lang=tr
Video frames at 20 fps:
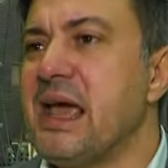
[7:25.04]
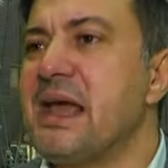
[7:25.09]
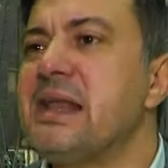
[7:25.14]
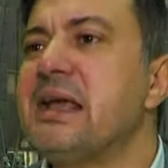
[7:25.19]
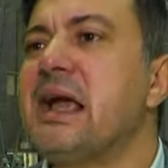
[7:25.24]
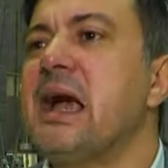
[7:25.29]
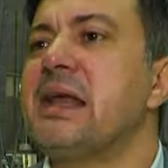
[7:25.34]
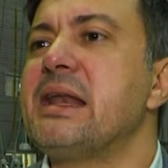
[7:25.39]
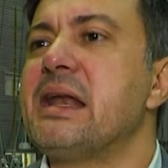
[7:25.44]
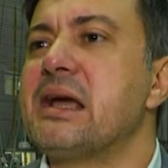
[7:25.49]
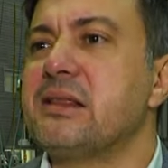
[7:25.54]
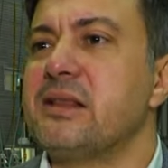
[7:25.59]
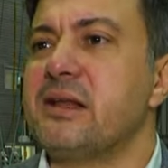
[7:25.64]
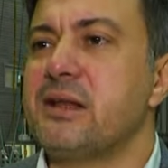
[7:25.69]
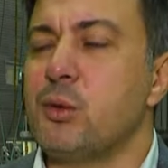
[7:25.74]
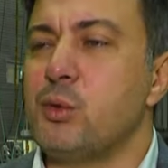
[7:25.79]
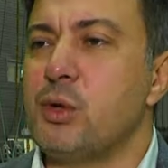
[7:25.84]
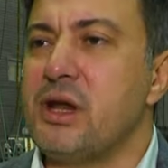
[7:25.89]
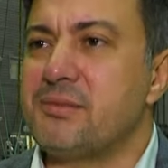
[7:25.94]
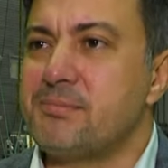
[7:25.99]
kendi
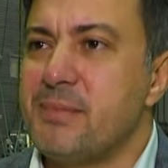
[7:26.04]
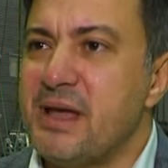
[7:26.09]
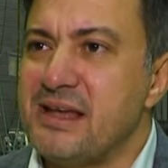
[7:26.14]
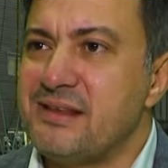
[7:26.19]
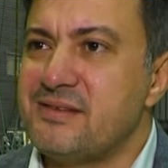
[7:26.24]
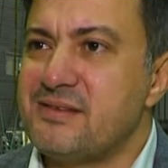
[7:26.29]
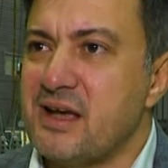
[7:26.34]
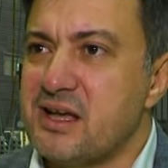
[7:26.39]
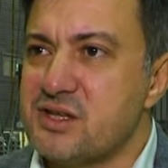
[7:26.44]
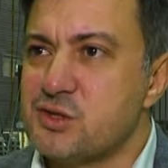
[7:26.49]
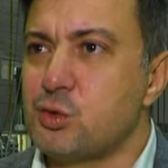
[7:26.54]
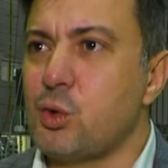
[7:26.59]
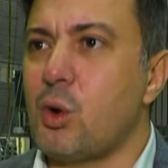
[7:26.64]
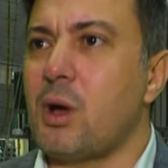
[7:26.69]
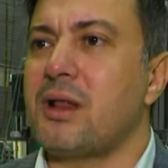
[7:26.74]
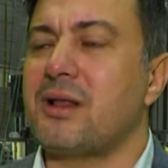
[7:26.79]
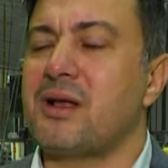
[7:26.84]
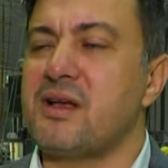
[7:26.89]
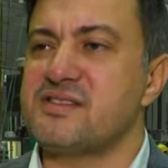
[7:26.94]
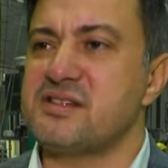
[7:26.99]
kaynaklarından üretme ihtiyacı
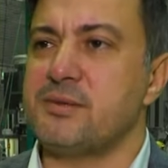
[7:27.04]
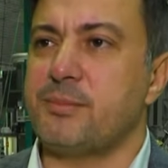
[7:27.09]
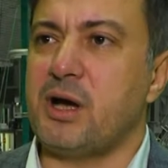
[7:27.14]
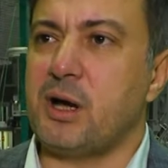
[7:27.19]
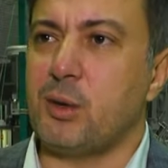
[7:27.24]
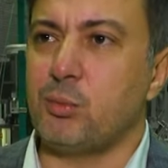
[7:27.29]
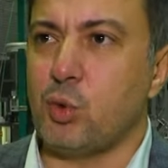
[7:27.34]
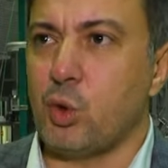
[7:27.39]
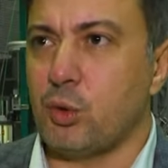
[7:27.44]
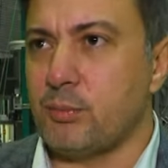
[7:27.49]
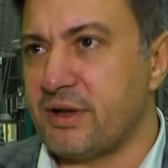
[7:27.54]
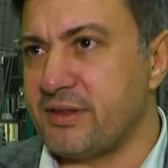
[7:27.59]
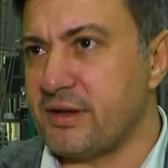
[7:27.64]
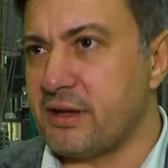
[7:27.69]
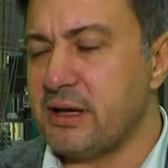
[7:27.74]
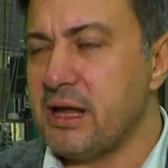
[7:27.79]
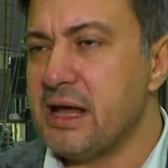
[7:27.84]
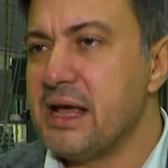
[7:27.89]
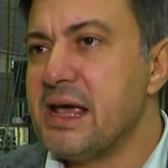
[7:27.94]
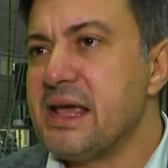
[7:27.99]
doğal gaza bağımlı
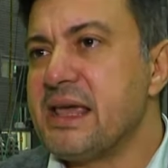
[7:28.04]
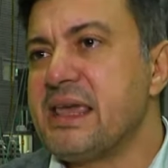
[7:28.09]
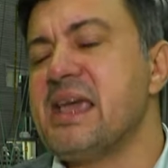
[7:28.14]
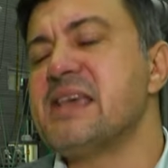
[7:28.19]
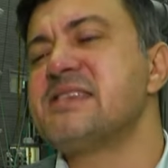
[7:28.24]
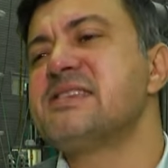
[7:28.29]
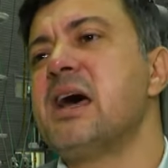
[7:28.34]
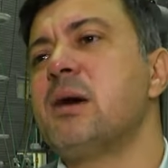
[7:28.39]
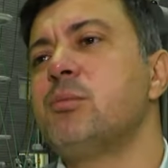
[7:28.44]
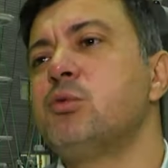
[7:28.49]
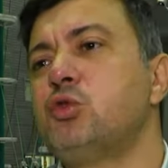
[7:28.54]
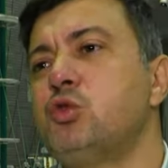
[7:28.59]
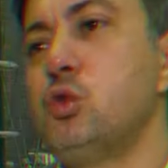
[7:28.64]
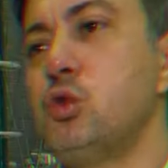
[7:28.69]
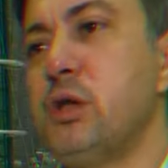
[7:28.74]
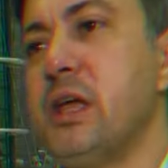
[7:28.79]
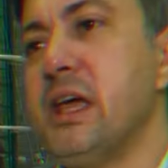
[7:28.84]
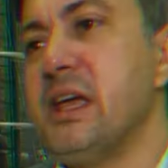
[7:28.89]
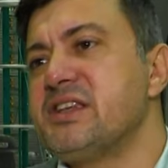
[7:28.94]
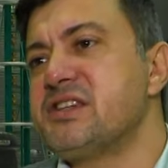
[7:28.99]
olmadan. Keza bu
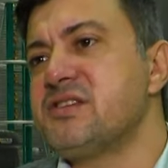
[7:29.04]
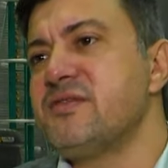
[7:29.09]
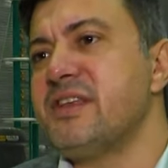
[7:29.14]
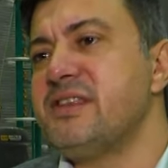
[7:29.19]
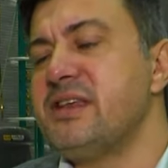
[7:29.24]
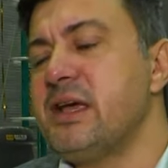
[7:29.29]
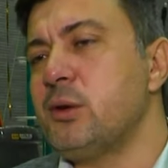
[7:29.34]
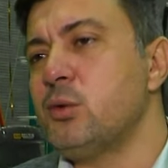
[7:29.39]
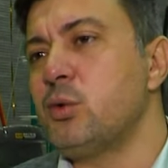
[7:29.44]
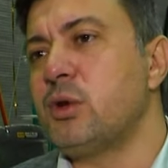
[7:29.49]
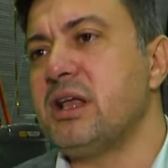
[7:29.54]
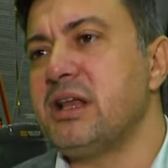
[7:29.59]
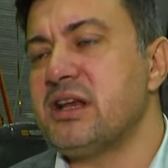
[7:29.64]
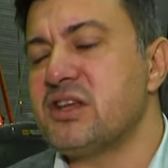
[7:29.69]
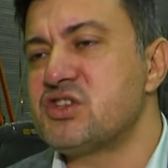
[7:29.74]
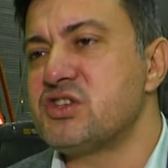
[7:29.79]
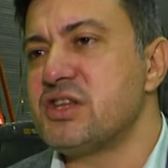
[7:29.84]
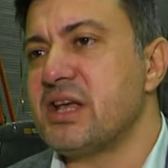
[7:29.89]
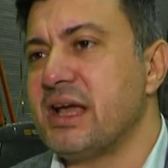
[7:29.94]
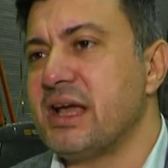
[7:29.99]
Türkiye için ve diğer ülkeler için de